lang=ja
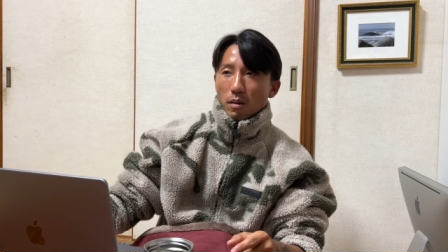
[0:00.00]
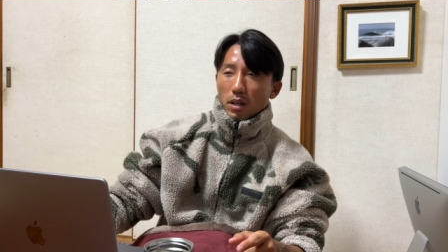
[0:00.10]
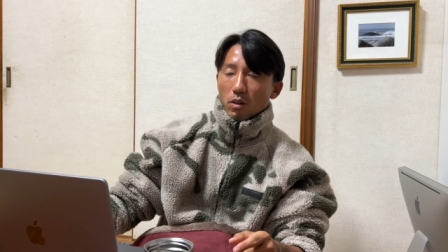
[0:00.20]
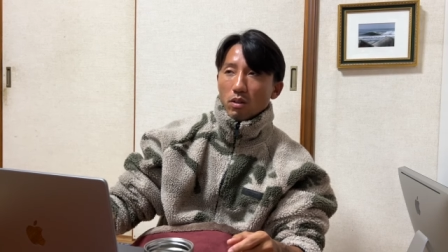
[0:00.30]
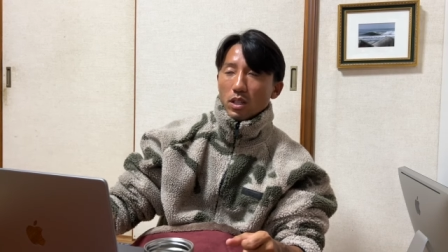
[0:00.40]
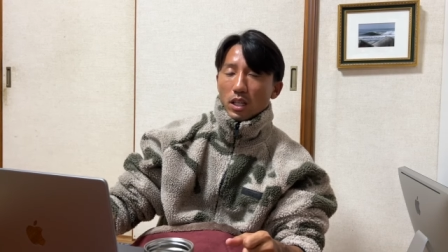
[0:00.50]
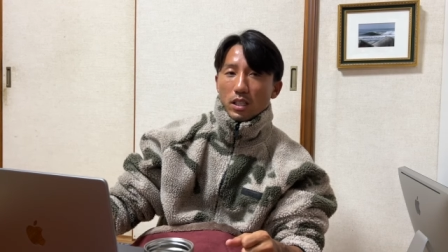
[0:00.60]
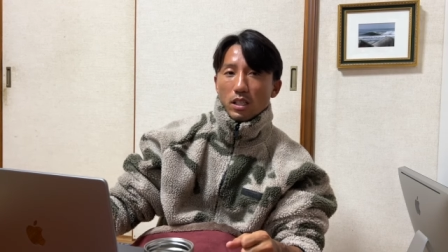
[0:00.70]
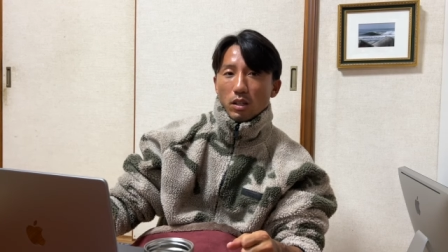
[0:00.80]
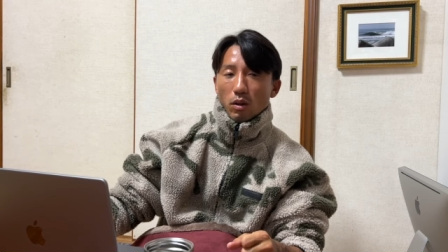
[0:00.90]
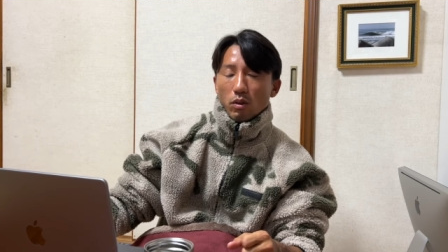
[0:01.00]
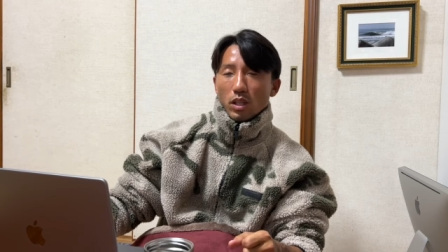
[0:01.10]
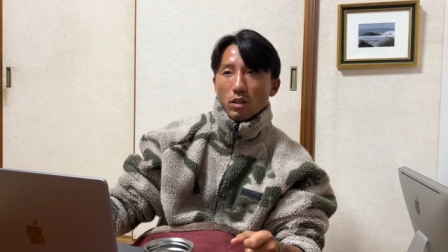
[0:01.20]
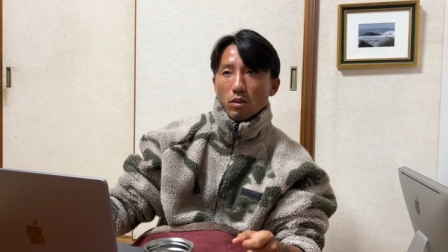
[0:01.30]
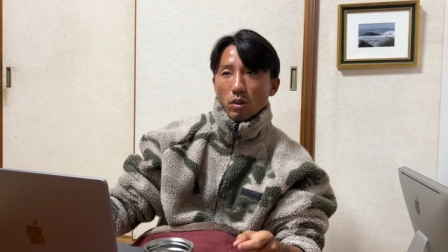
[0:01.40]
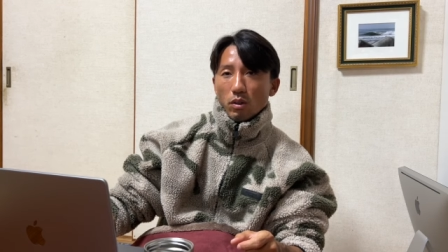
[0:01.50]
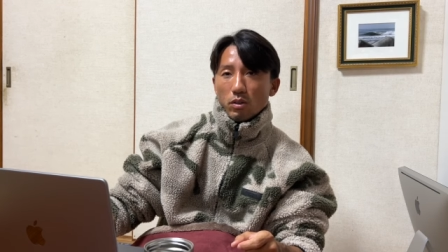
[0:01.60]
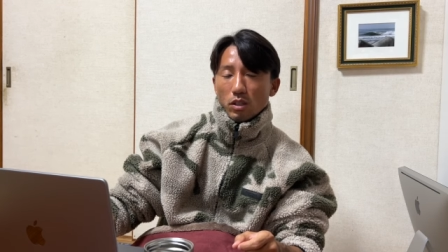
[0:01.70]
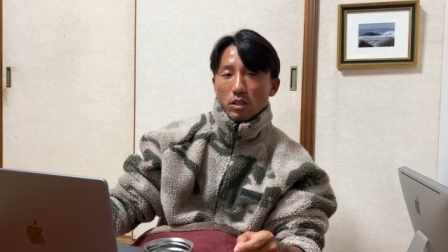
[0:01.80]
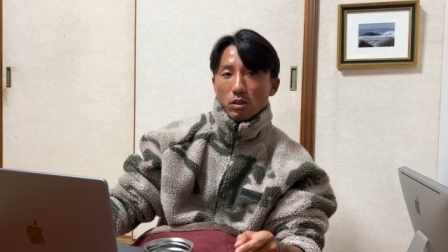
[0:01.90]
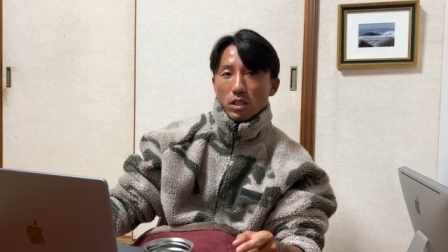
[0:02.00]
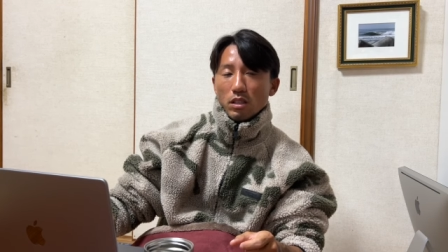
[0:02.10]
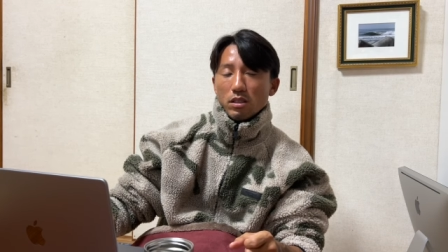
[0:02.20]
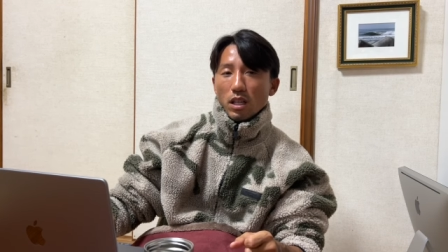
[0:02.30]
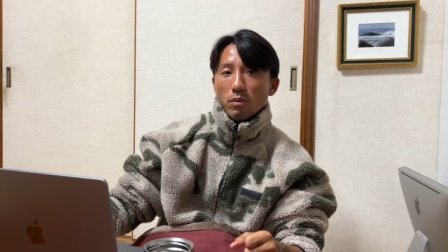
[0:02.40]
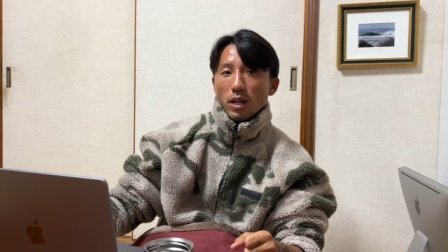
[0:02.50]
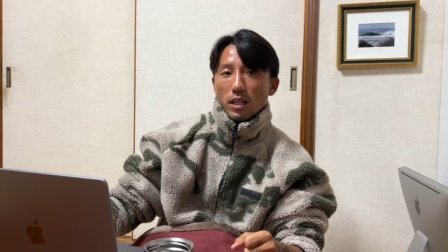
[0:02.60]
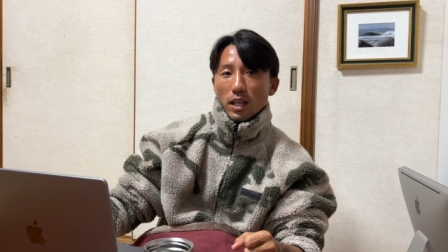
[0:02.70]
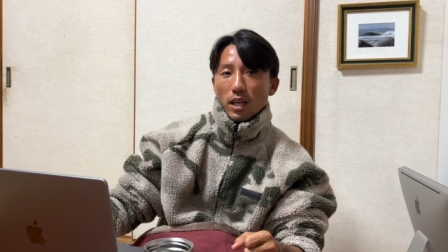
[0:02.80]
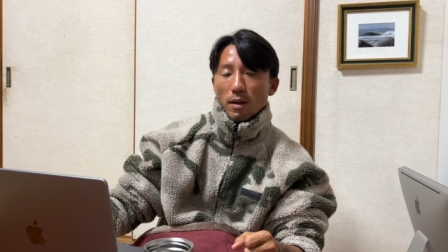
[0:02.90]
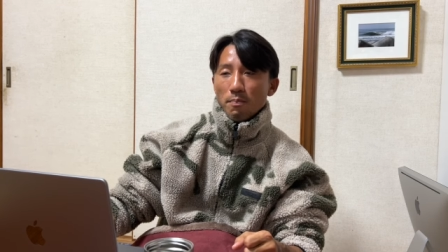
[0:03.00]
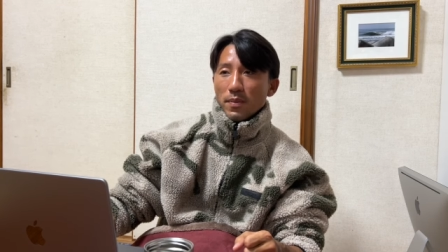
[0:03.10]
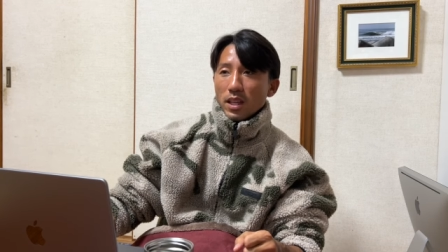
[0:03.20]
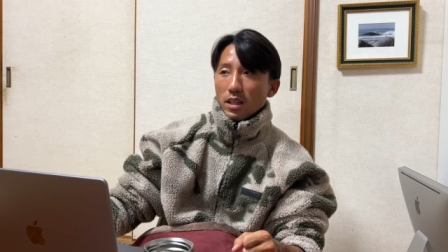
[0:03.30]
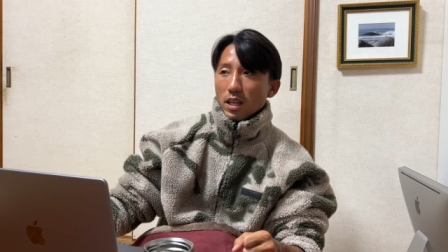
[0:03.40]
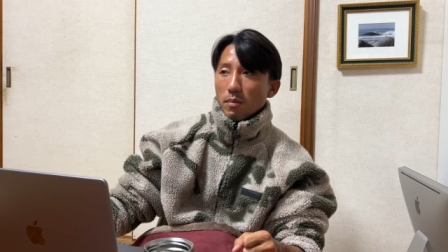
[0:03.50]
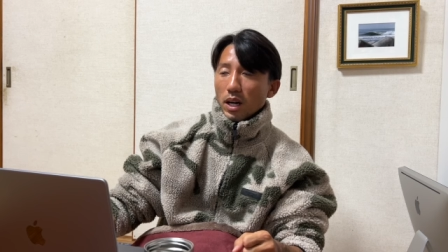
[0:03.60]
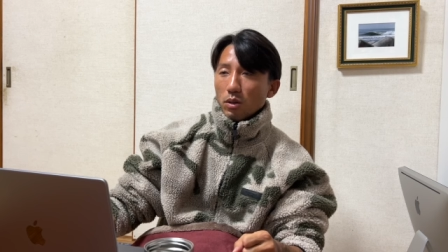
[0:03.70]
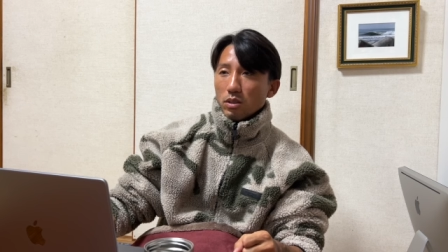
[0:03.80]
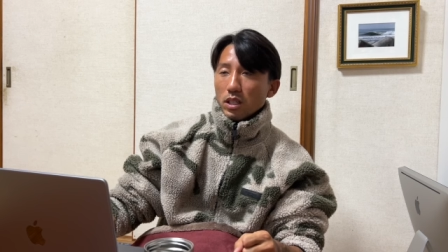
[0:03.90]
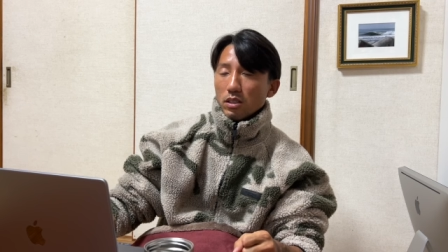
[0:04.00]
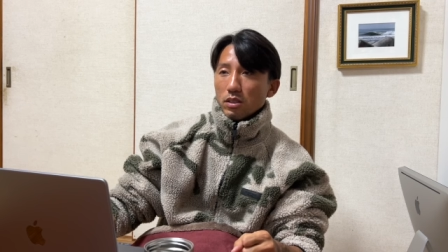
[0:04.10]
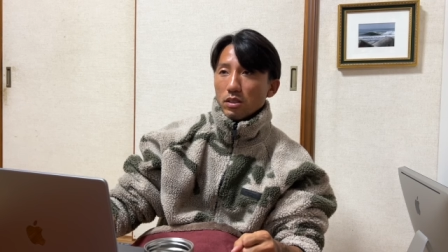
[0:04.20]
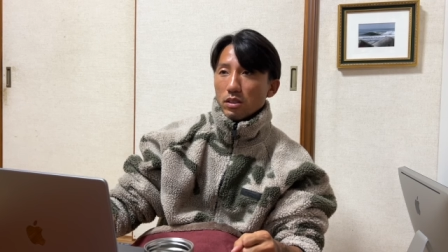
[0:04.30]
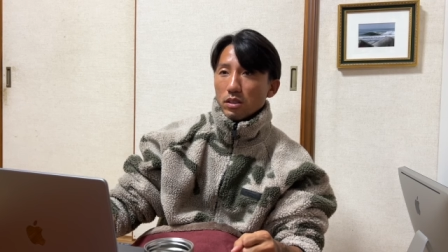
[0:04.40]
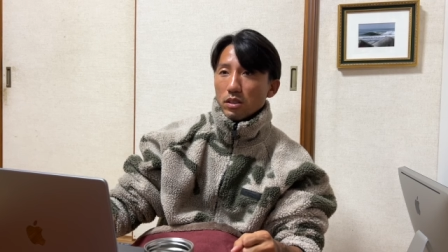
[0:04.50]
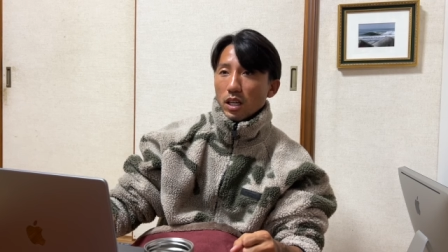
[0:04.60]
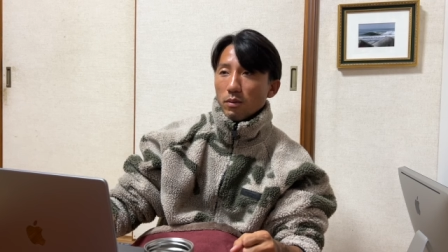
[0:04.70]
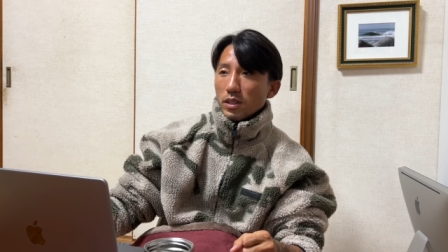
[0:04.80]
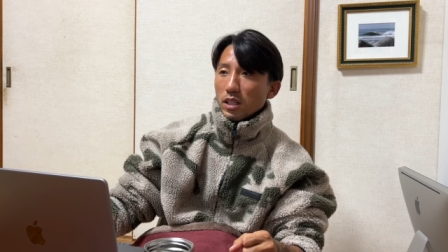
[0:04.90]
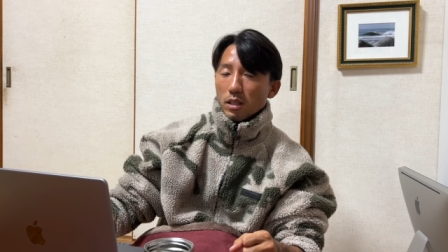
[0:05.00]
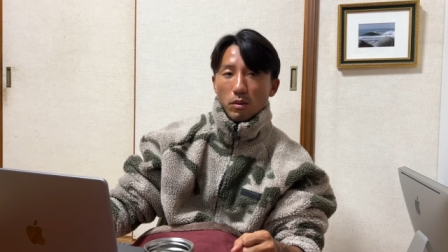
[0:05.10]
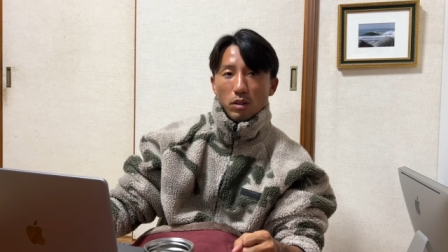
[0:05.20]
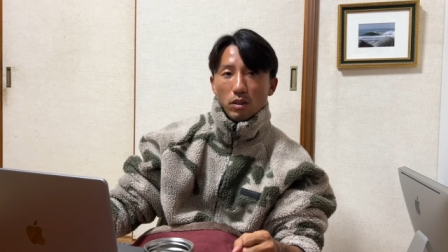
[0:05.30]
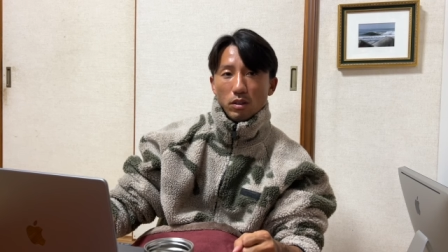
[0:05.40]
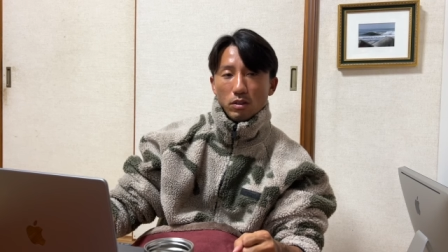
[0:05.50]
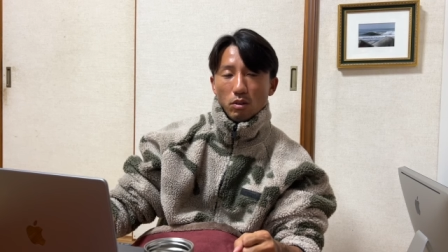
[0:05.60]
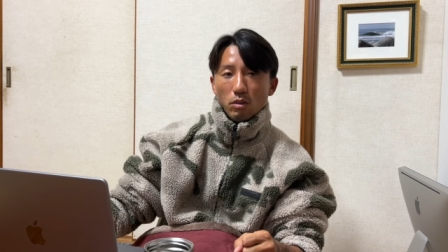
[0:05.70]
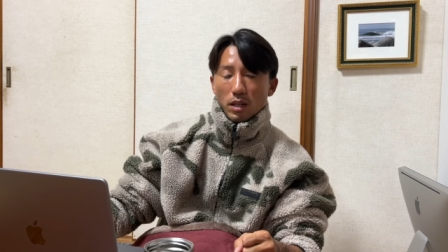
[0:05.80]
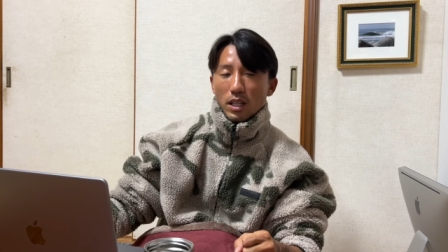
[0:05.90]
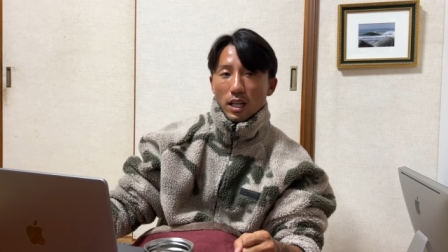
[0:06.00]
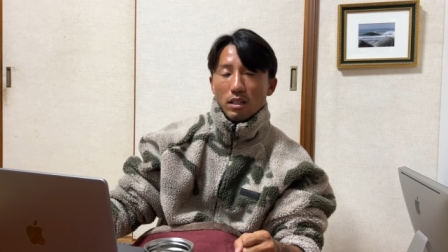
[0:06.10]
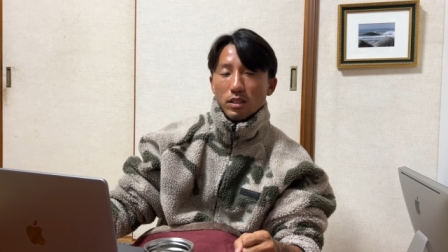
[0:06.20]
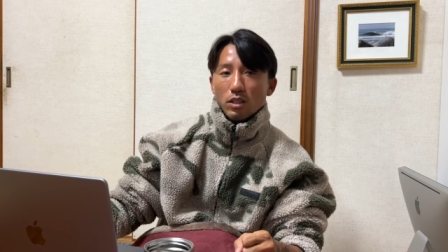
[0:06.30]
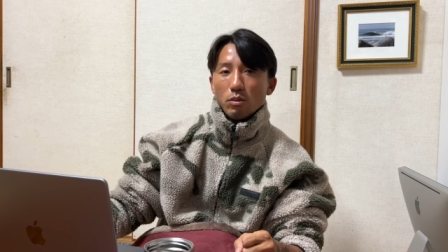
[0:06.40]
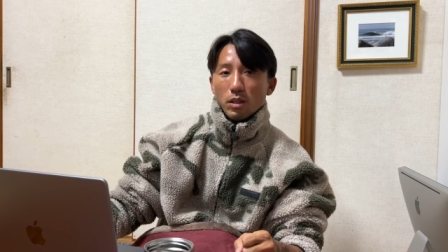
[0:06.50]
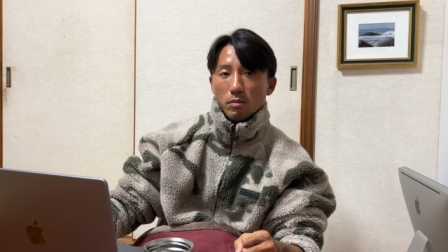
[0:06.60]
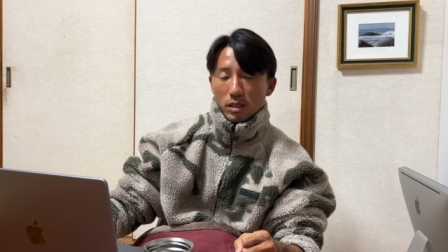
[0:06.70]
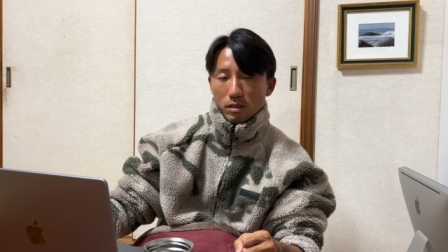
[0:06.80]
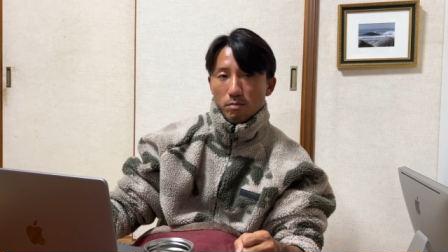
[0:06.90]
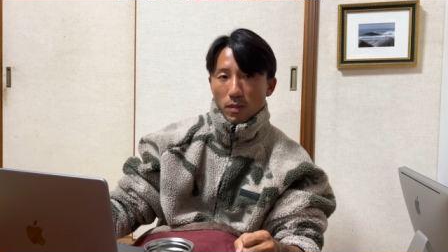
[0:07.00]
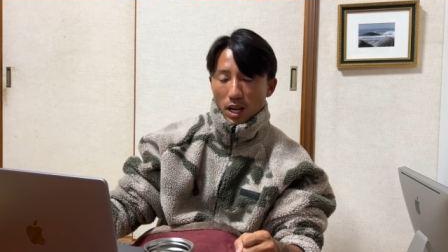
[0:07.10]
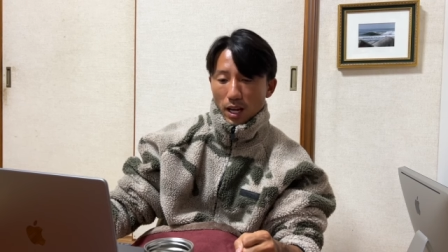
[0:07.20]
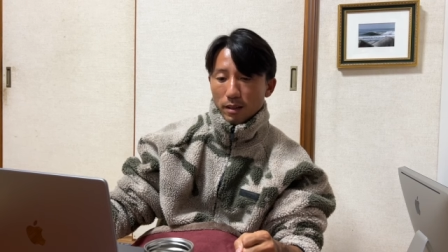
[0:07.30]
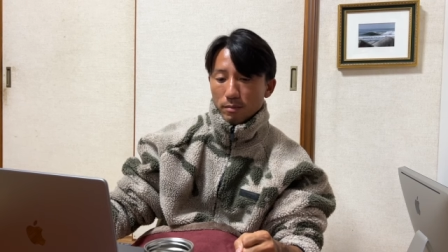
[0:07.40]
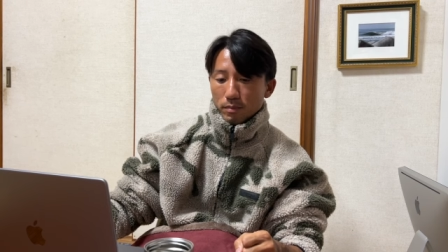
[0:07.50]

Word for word: まあ、今回、女の子、女性のサーファーで、で、まあおそらくサーフィン歴もそこまで長くないと思います。はい。